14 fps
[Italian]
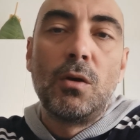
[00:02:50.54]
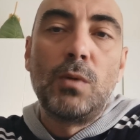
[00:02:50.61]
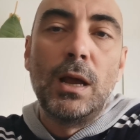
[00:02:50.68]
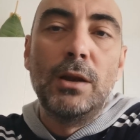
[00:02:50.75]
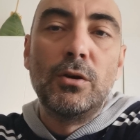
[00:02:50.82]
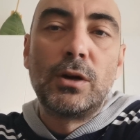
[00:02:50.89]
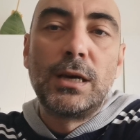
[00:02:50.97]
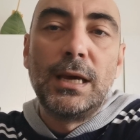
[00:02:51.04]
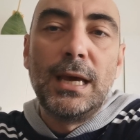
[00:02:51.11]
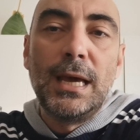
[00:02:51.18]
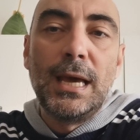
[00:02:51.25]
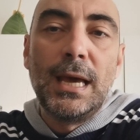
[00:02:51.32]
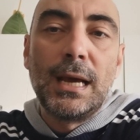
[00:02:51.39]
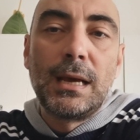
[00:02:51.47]
quello
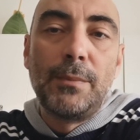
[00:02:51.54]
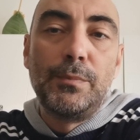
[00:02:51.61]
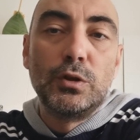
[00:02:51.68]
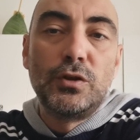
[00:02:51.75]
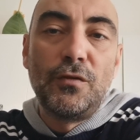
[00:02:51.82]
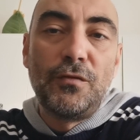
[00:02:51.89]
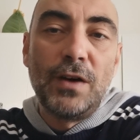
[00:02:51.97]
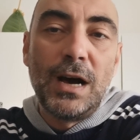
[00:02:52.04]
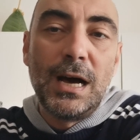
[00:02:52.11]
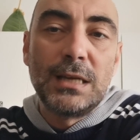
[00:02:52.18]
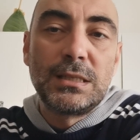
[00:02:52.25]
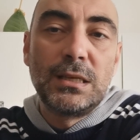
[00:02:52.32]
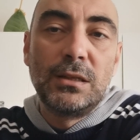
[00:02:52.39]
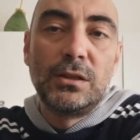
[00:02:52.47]
che, che più ci
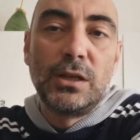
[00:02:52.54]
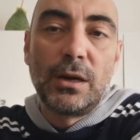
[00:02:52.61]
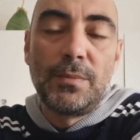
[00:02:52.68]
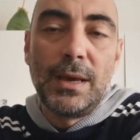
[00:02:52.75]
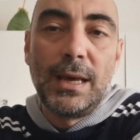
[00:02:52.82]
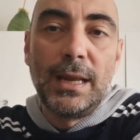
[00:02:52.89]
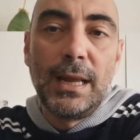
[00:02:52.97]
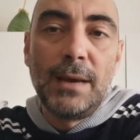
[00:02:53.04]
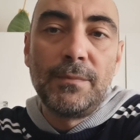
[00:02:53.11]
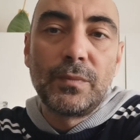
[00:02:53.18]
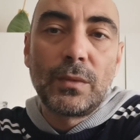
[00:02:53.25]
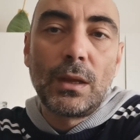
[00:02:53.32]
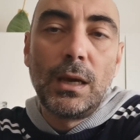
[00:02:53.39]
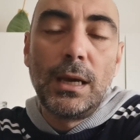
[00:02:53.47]
fa sentire
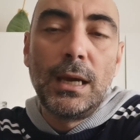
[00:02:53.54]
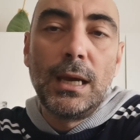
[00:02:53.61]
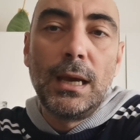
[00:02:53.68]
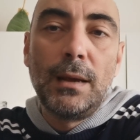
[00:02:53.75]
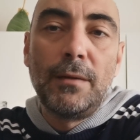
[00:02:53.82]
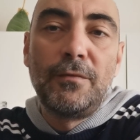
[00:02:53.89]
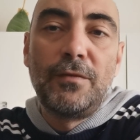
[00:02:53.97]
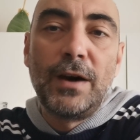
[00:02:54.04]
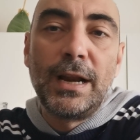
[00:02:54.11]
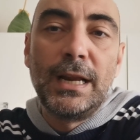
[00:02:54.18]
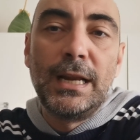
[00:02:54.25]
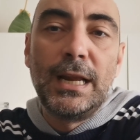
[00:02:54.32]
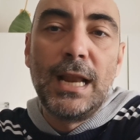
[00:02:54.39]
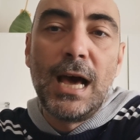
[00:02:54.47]
bene e
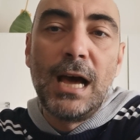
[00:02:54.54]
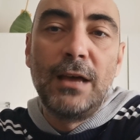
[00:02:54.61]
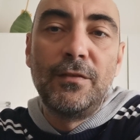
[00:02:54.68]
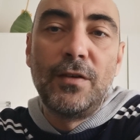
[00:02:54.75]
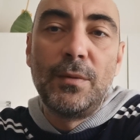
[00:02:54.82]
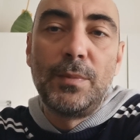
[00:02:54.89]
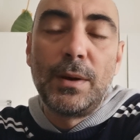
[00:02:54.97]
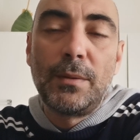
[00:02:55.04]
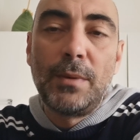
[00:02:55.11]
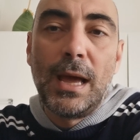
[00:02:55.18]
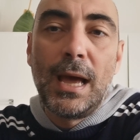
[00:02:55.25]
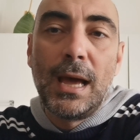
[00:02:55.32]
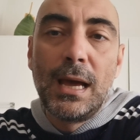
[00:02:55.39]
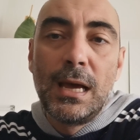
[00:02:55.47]
fare le live per
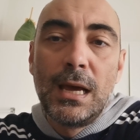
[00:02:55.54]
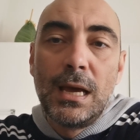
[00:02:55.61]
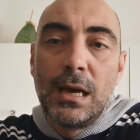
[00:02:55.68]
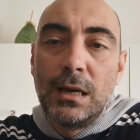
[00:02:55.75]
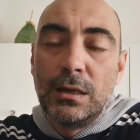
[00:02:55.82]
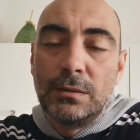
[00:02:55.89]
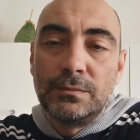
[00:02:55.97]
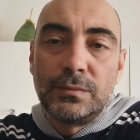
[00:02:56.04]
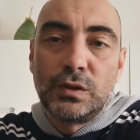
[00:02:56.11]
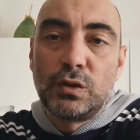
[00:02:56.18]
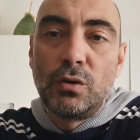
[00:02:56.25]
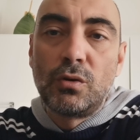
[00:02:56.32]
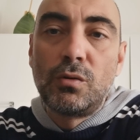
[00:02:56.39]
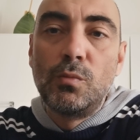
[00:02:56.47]
me
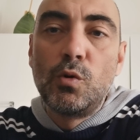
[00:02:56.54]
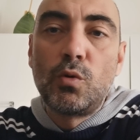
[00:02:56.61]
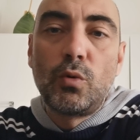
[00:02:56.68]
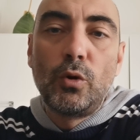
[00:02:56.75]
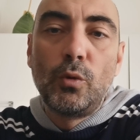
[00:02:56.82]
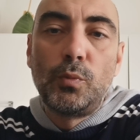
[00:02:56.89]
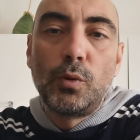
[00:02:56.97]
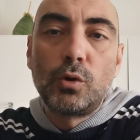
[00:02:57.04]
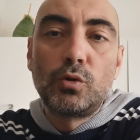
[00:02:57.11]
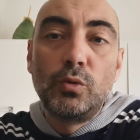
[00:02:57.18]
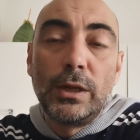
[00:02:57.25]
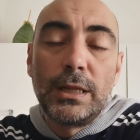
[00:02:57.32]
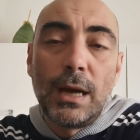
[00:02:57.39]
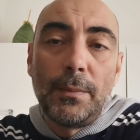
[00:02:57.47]
sono comunque
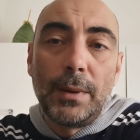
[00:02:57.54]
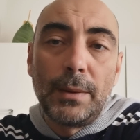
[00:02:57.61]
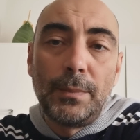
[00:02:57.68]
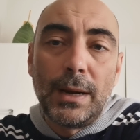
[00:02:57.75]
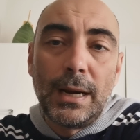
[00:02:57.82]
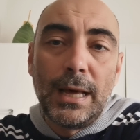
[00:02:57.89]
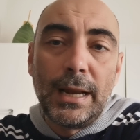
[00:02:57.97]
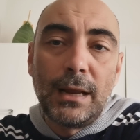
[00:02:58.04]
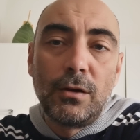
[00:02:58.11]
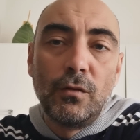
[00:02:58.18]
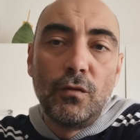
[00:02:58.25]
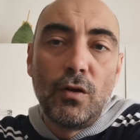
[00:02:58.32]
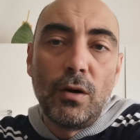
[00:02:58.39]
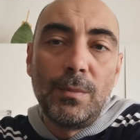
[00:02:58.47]
un'opportunità per parlare
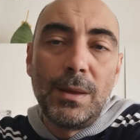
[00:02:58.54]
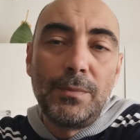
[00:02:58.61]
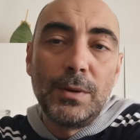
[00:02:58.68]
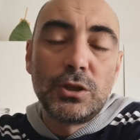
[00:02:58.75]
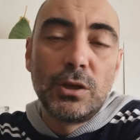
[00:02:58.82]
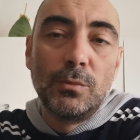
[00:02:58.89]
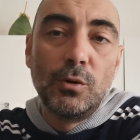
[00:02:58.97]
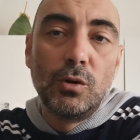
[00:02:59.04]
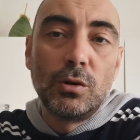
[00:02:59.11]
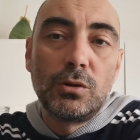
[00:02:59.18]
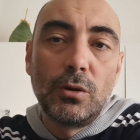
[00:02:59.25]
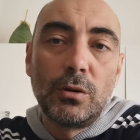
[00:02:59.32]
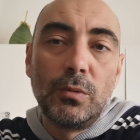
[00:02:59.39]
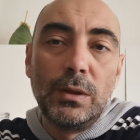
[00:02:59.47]
con voi, mi piace
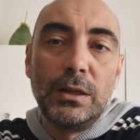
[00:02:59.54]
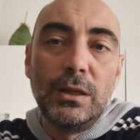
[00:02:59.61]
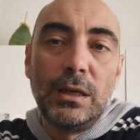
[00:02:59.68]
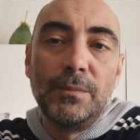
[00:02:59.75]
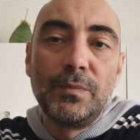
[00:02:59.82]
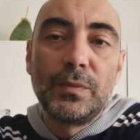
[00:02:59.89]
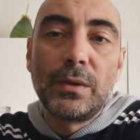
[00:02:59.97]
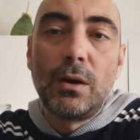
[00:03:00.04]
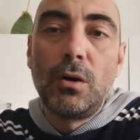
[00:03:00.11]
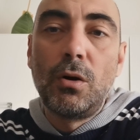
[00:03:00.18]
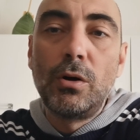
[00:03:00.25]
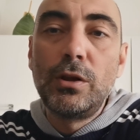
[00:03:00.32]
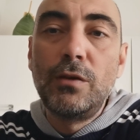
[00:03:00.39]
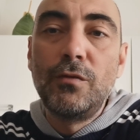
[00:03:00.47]
molto e quindi
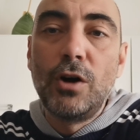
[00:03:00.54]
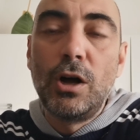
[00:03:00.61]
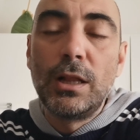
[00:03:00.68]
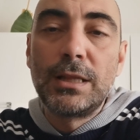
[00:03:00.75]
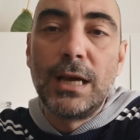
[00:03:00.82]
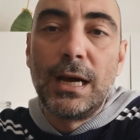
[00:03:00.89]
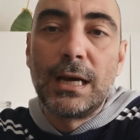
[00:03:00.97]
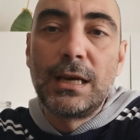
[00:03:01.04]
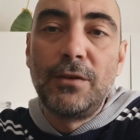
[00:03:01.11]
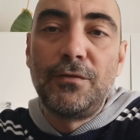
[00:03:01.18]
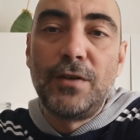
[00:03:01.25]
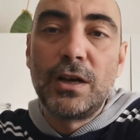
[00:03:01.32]
ogni volta che